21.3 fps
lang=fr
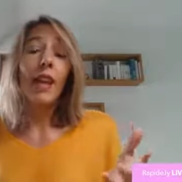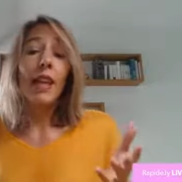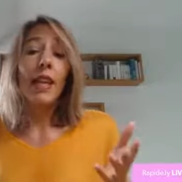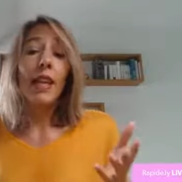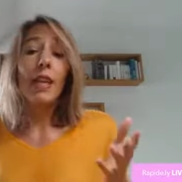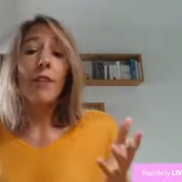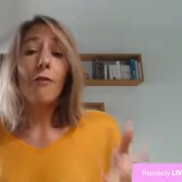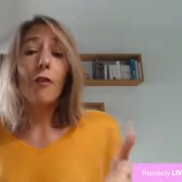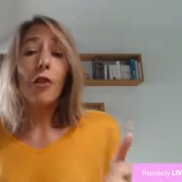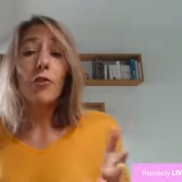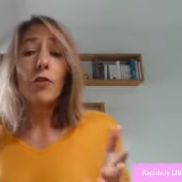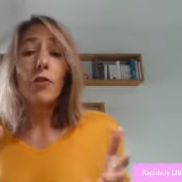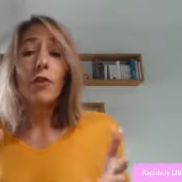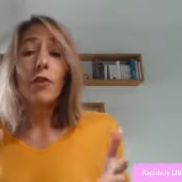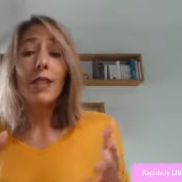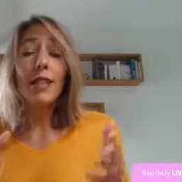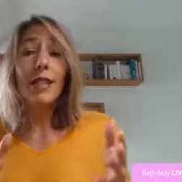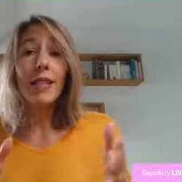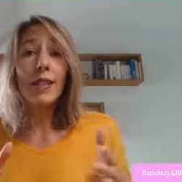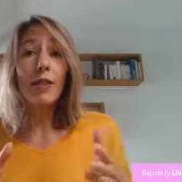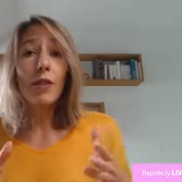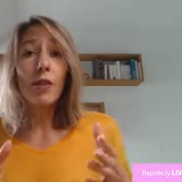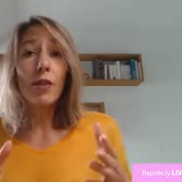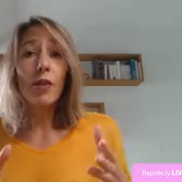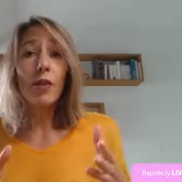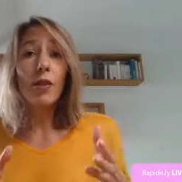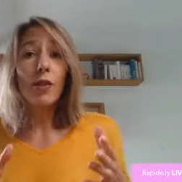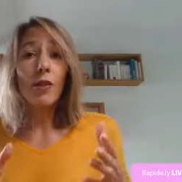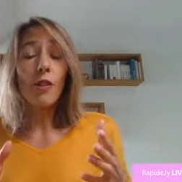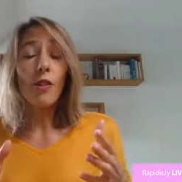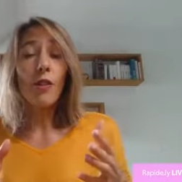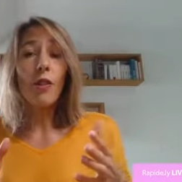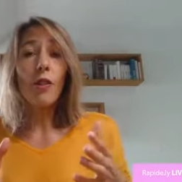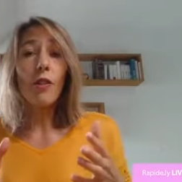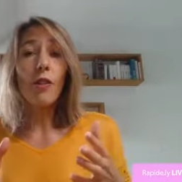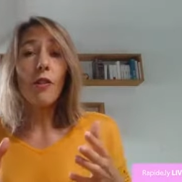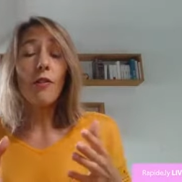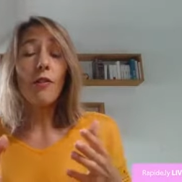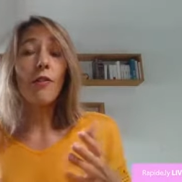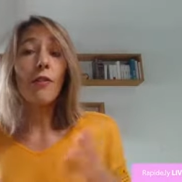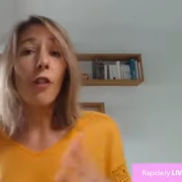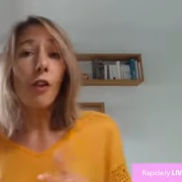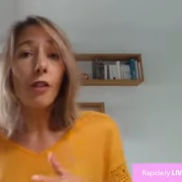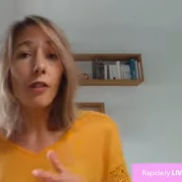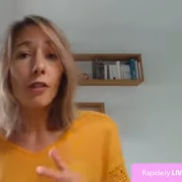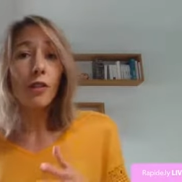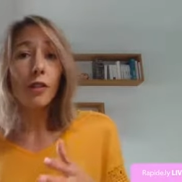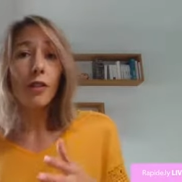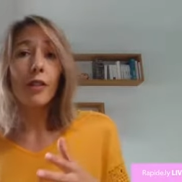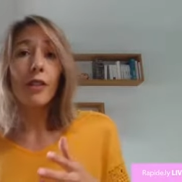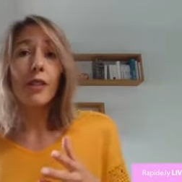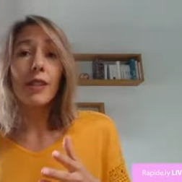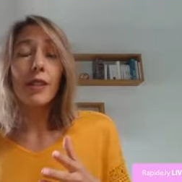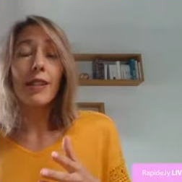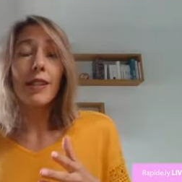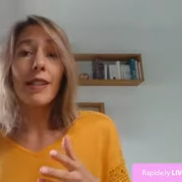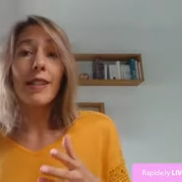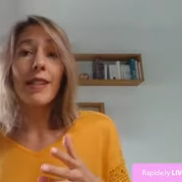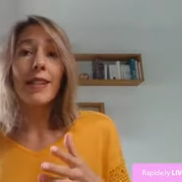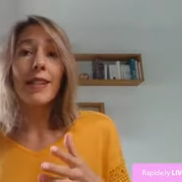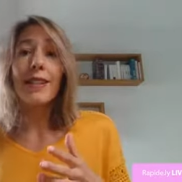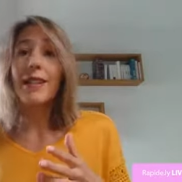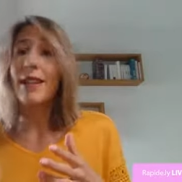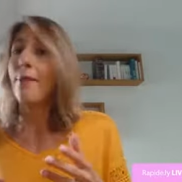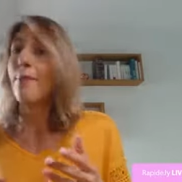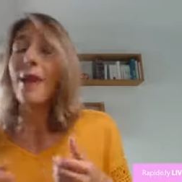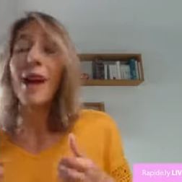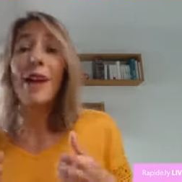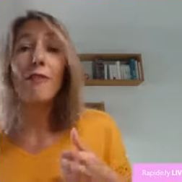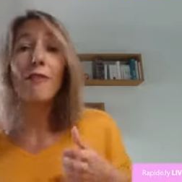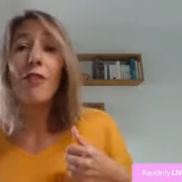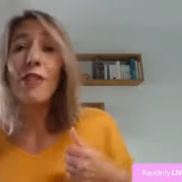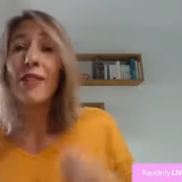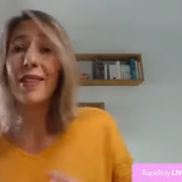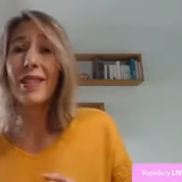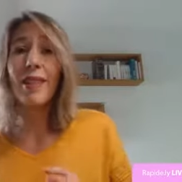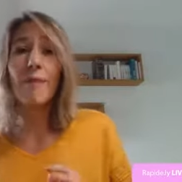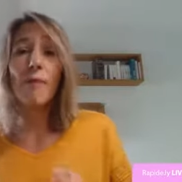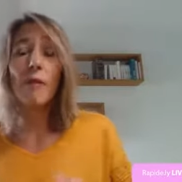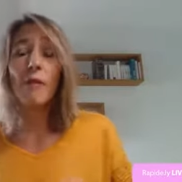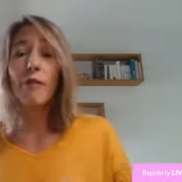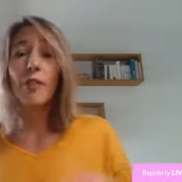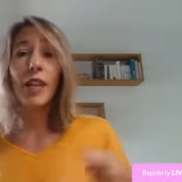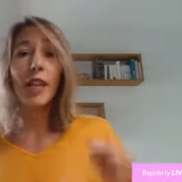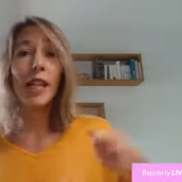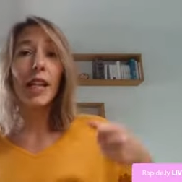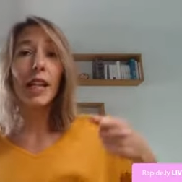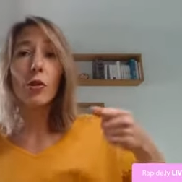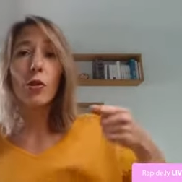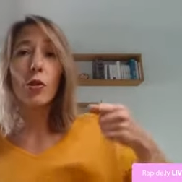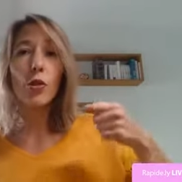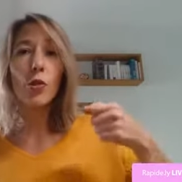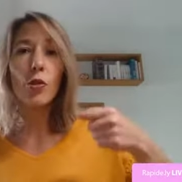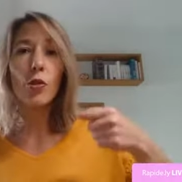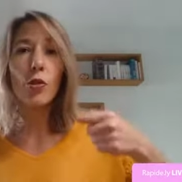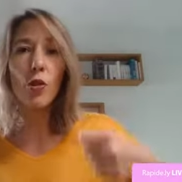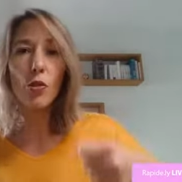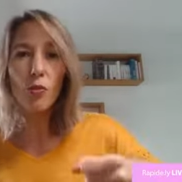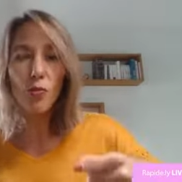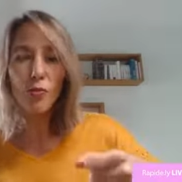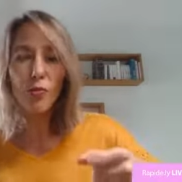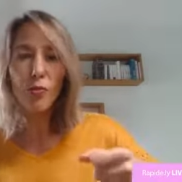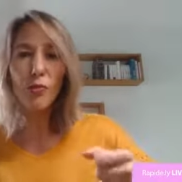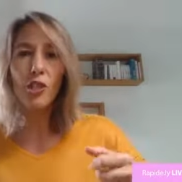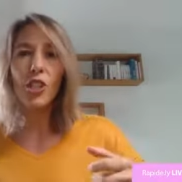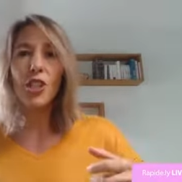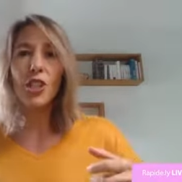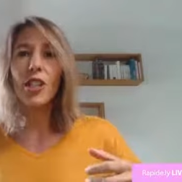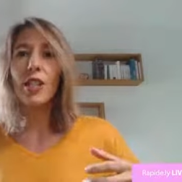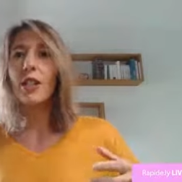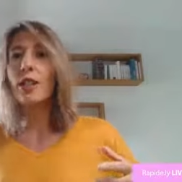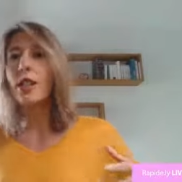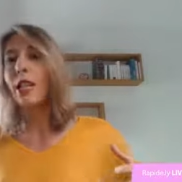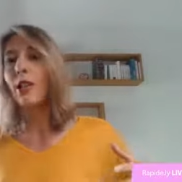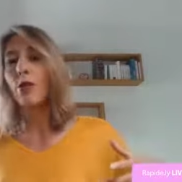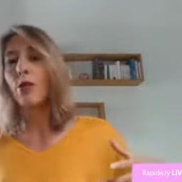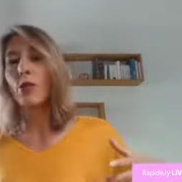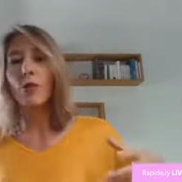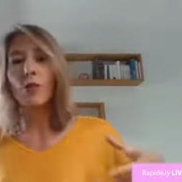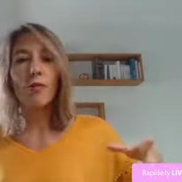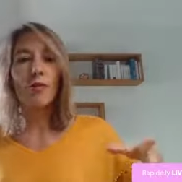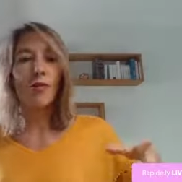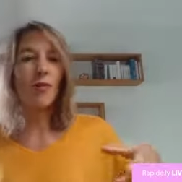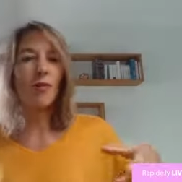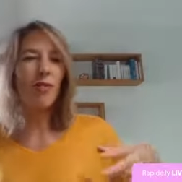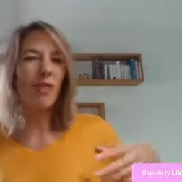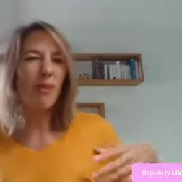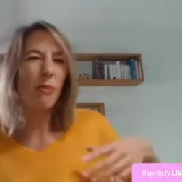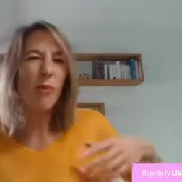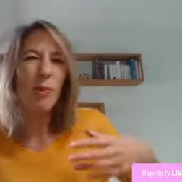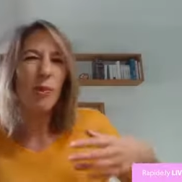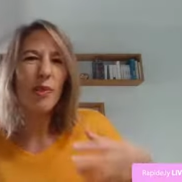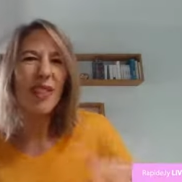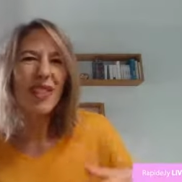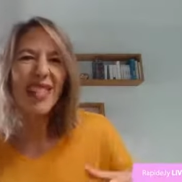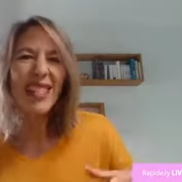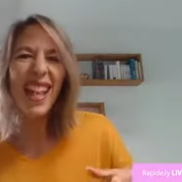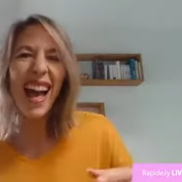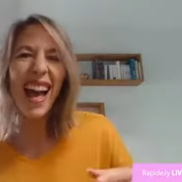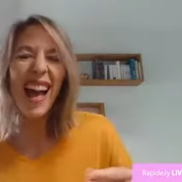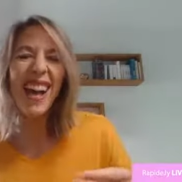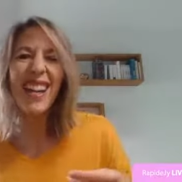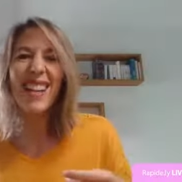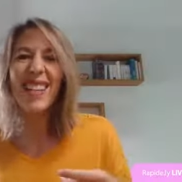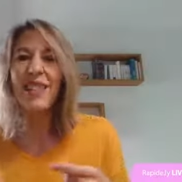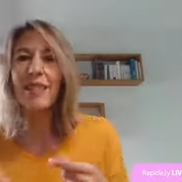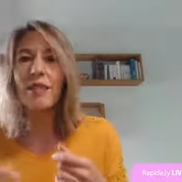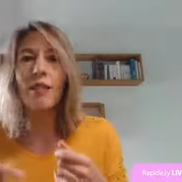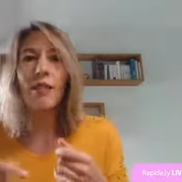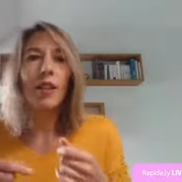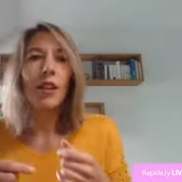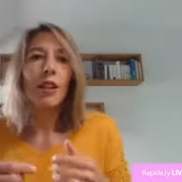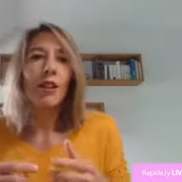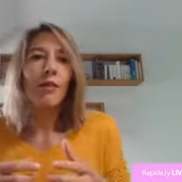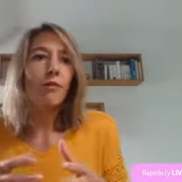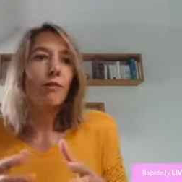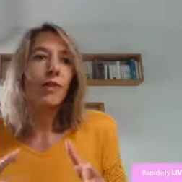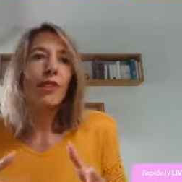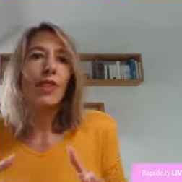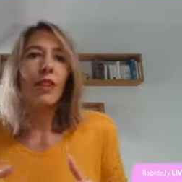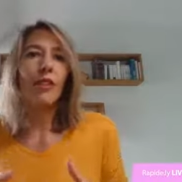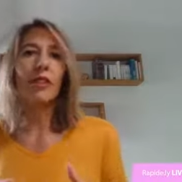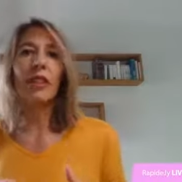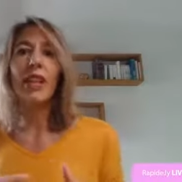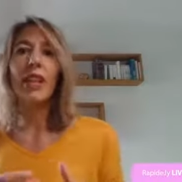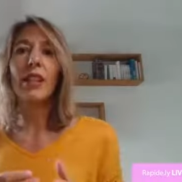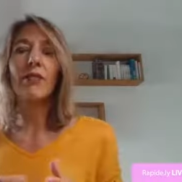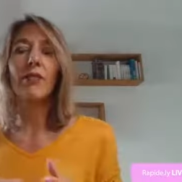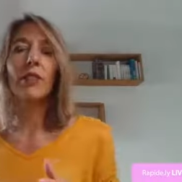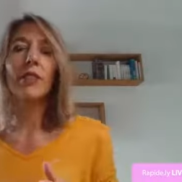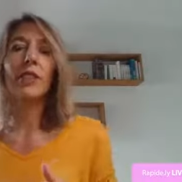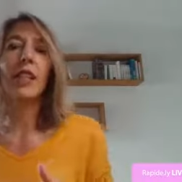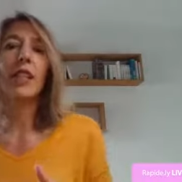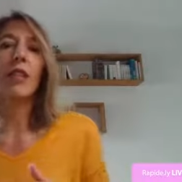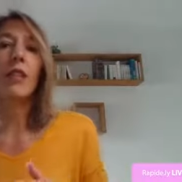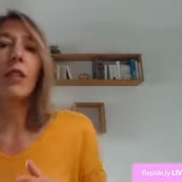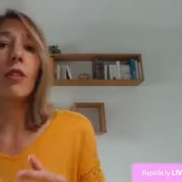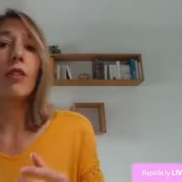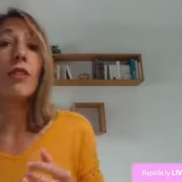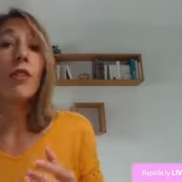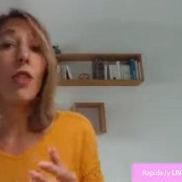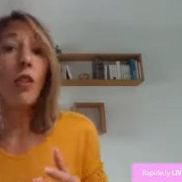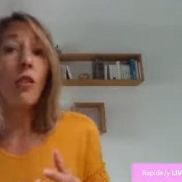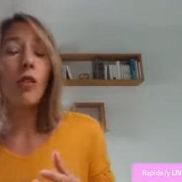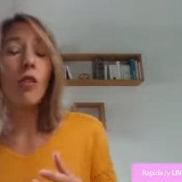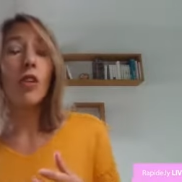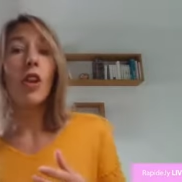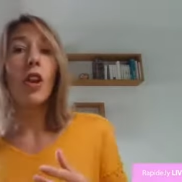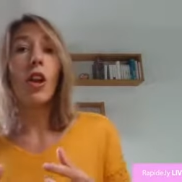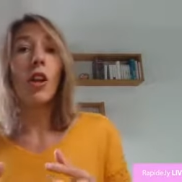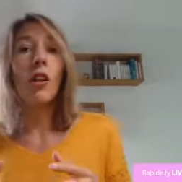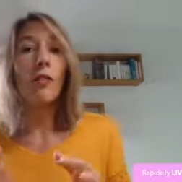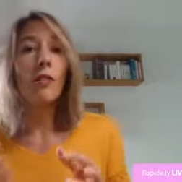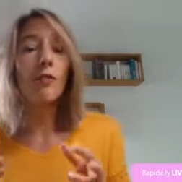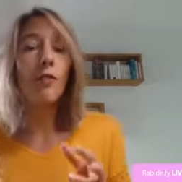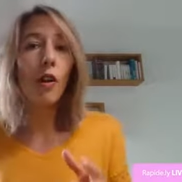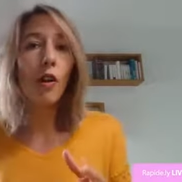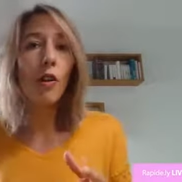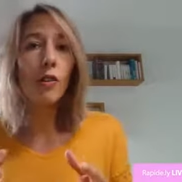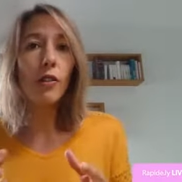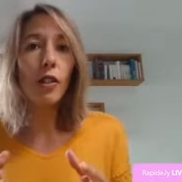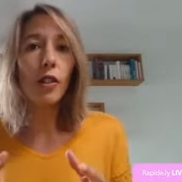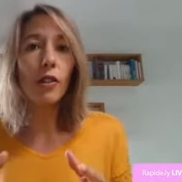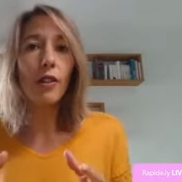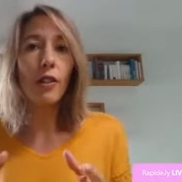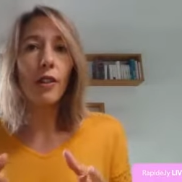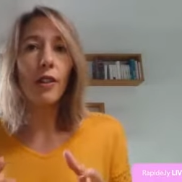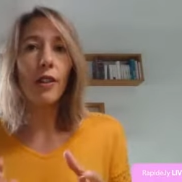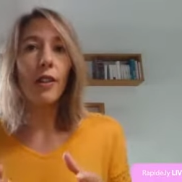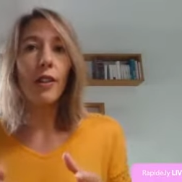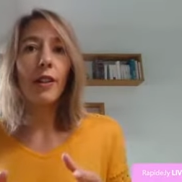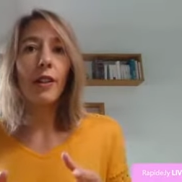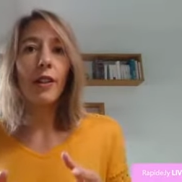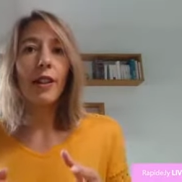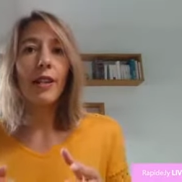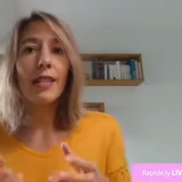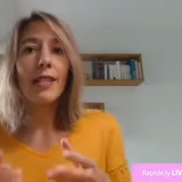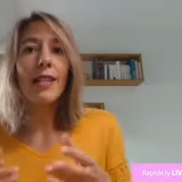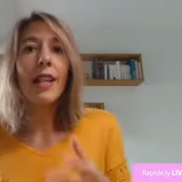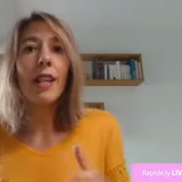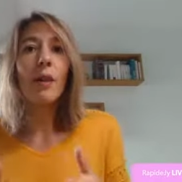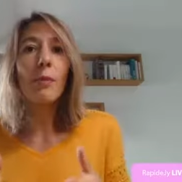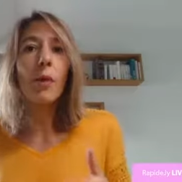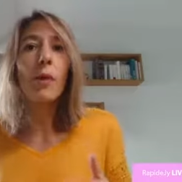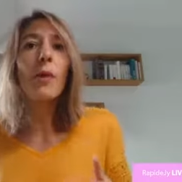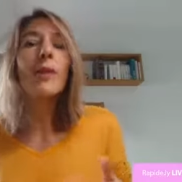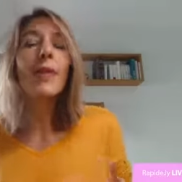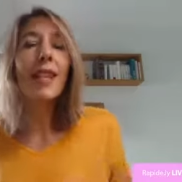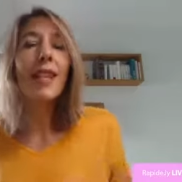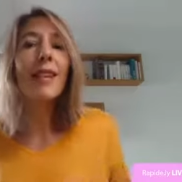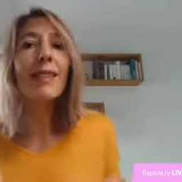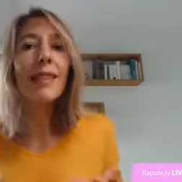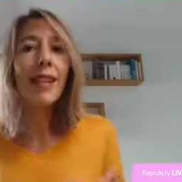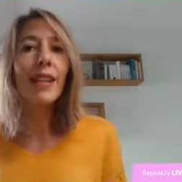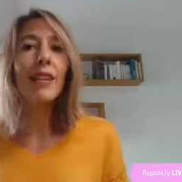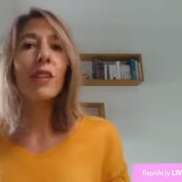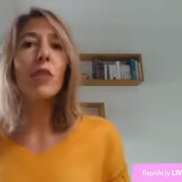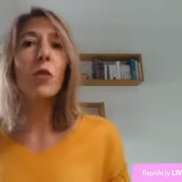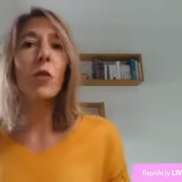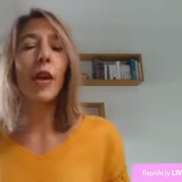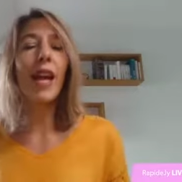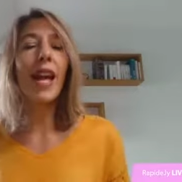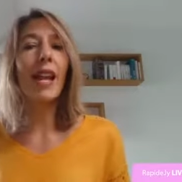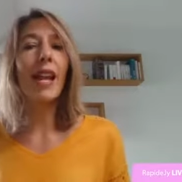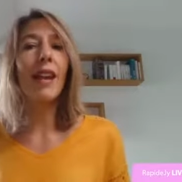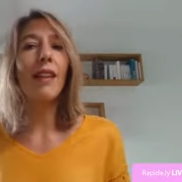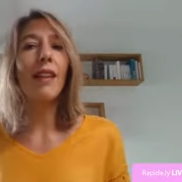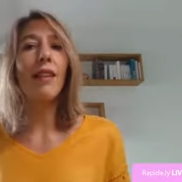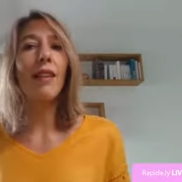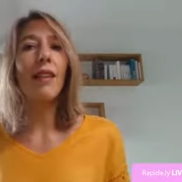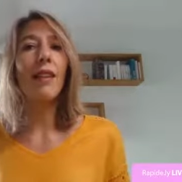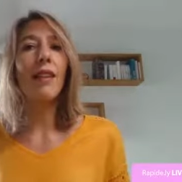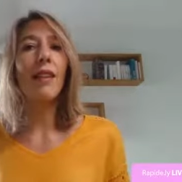il faut que tu te dises que vendre, c'est pas forcément faire quelque chose de pushy, quelque chose d'un peu sale, où tu es en train de vendre tes clients. Non, vendre, c'est un process naturel.